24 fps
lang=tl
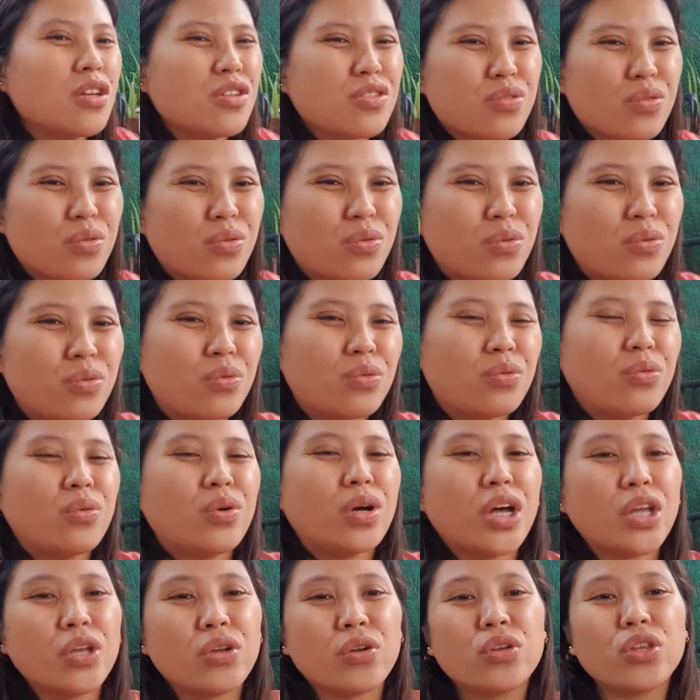So,
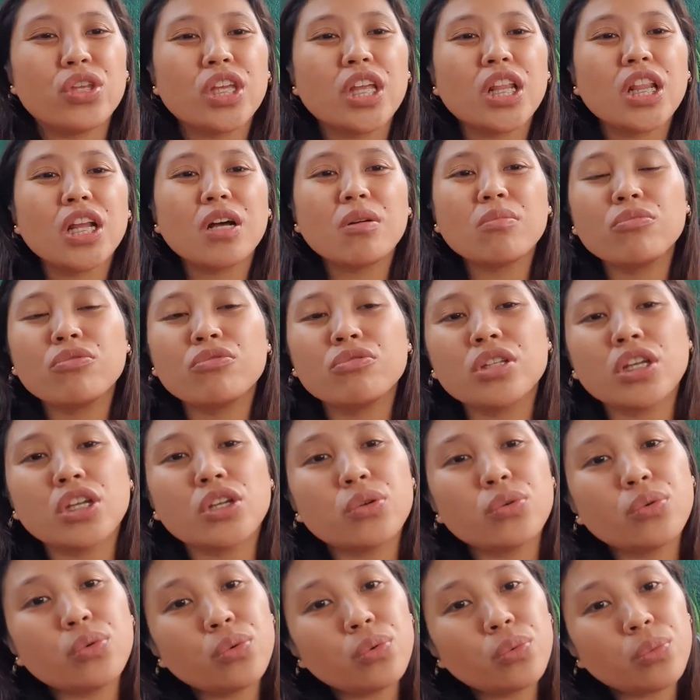ngayon, yan lang muna
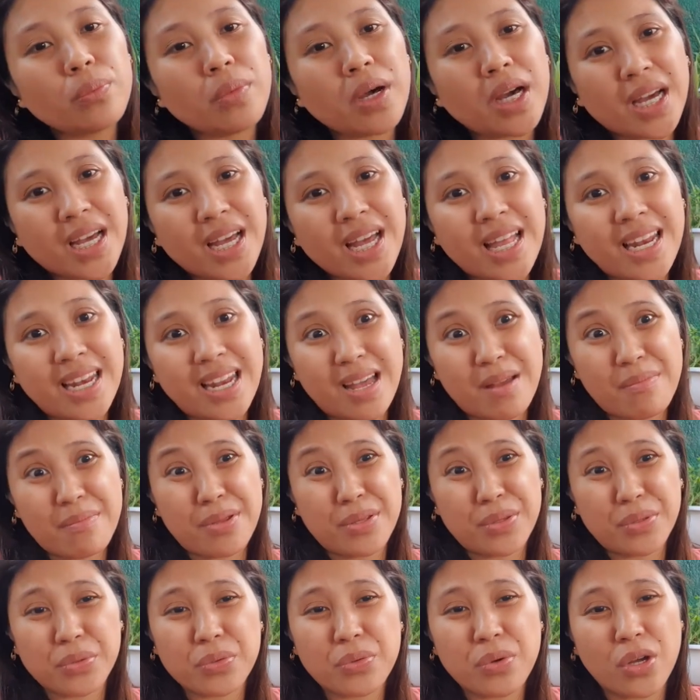yung mga
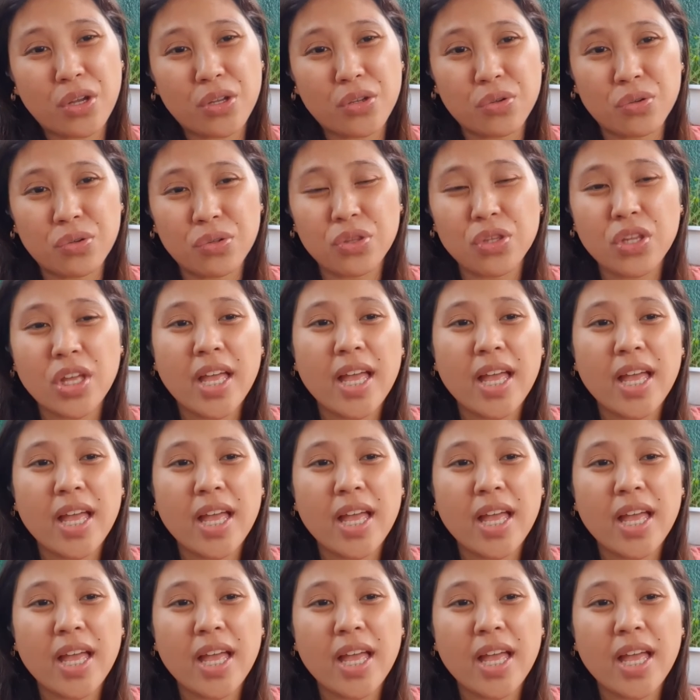halaman ko ngayon.